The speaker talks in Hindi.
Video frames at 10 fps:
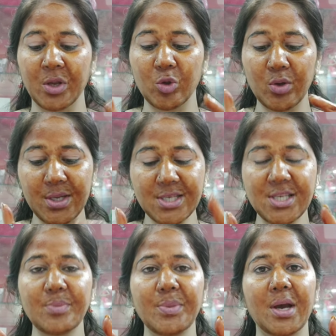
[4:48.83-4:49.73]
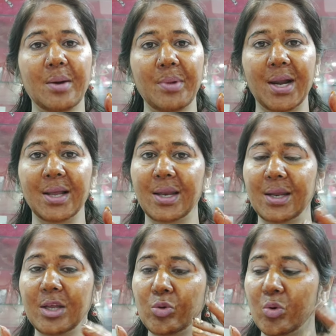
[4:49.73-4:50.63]
तो इसी में हम ऐड
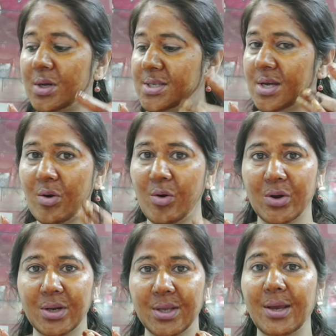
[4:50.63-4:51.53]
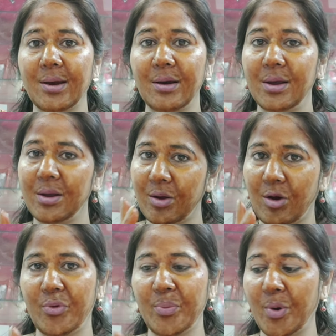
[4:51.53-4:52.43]
करेंगे थोड़ा सा और क्या
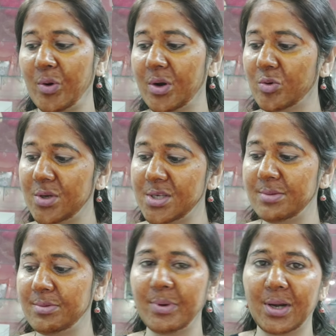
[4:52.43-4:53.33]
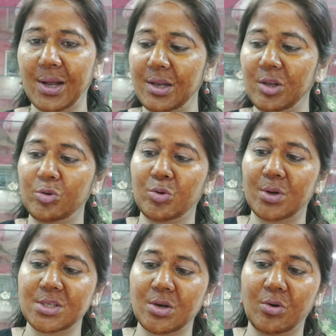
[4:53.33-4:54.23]
कॉफ़ी पाउडर तो इसी में मैं डाल लेती हूँ
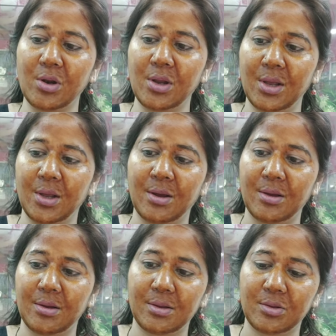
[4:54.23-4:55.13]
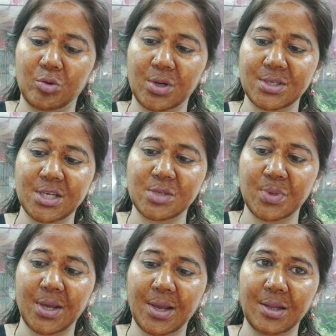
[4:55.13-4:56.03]
थोड़ा सा और थोड़ा सा
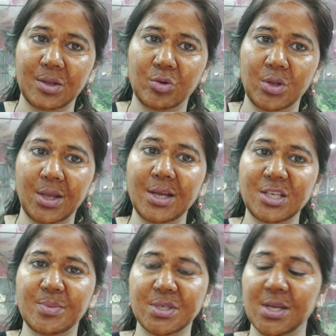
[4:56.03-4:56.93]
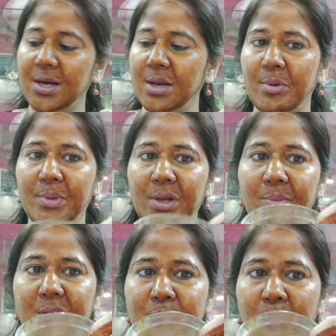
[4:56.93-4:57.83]
इसमें है तो दे एक चम्मच के करीबन मतलब
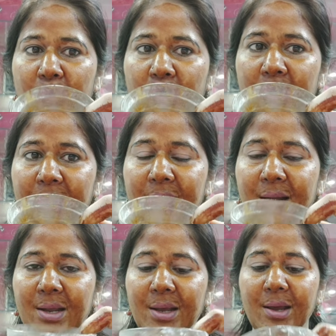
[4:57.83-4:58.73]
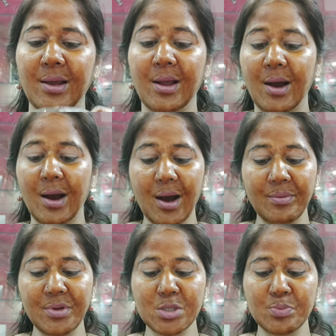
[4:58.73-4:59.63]
मैंने इसमें और डाल लिया है ठीक है
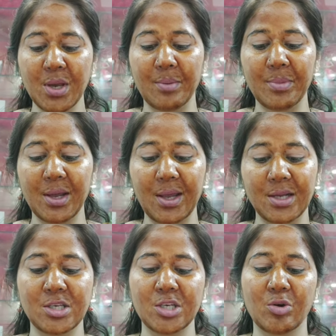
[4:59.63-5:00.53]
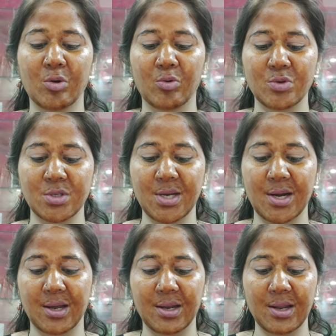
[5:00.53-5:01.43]
अब इसमें हमें एक चीज़ और कौन सी
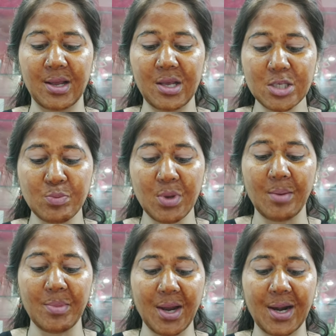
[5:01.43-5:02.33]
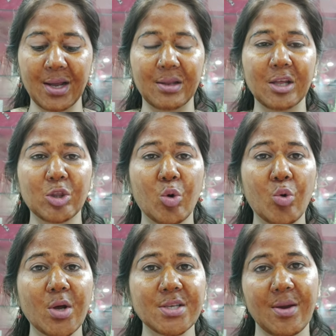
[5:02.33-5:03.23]
ऐड करनी है इसमें हमें ऐड करना है
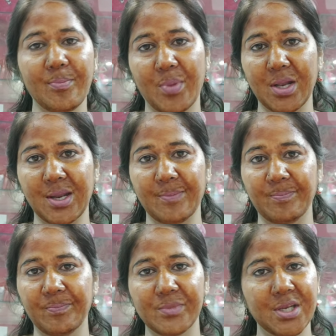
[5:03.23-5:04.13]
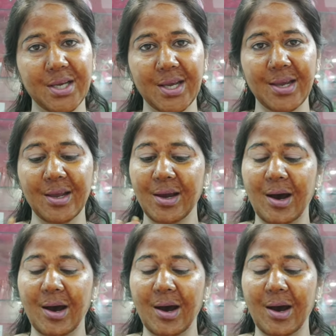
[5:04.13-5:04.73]
थोड़ा सा पानी ठीक है